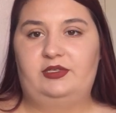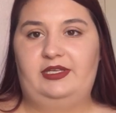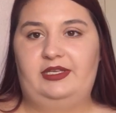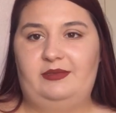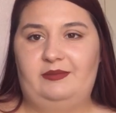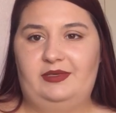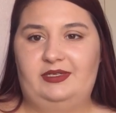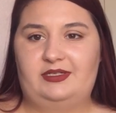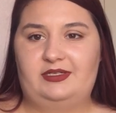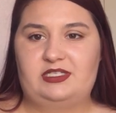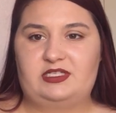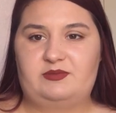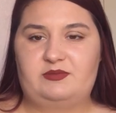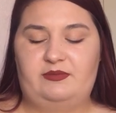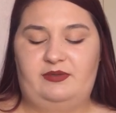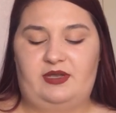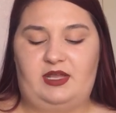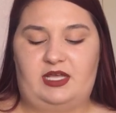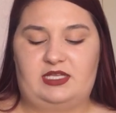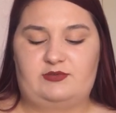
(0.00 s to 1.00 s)
bu irmik kısmı
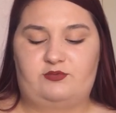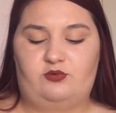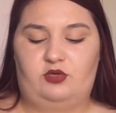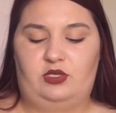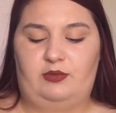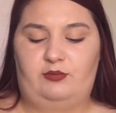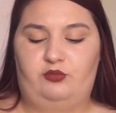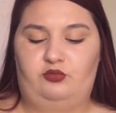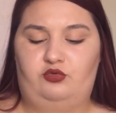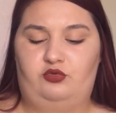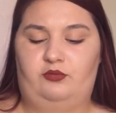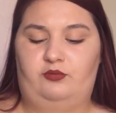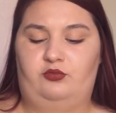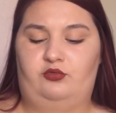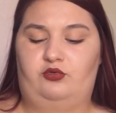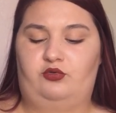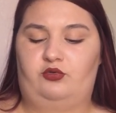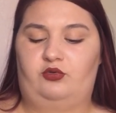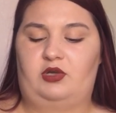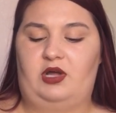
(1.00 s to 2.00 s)
biraz böyle bütün
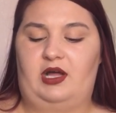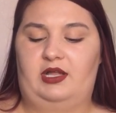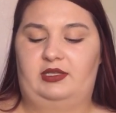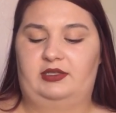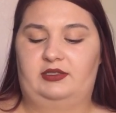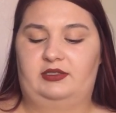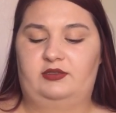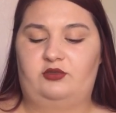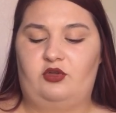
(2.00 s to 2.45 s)
bütün kaldı.